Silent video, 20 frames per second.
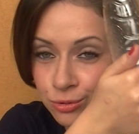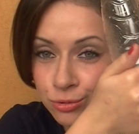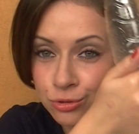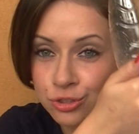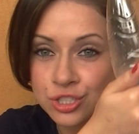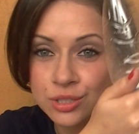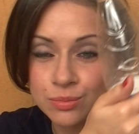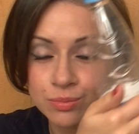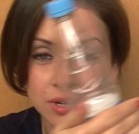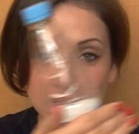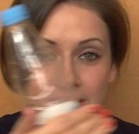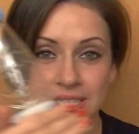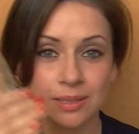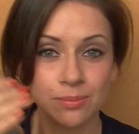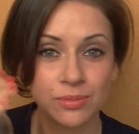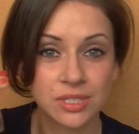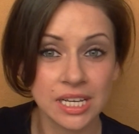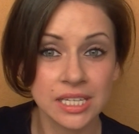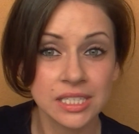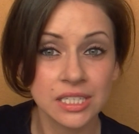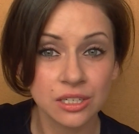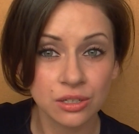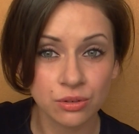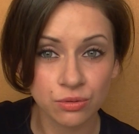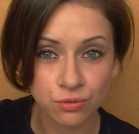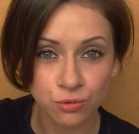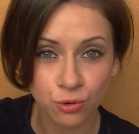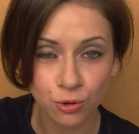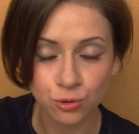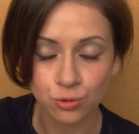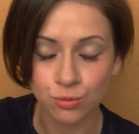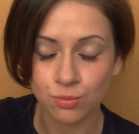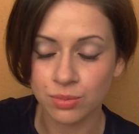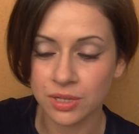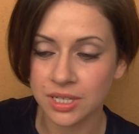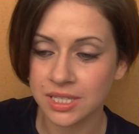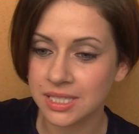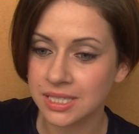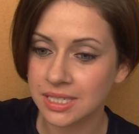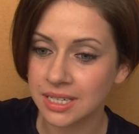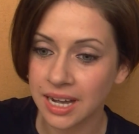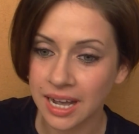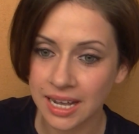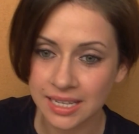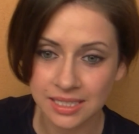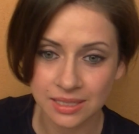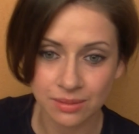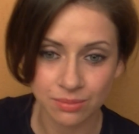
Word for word: Нужно брать обязательно воду, без газа,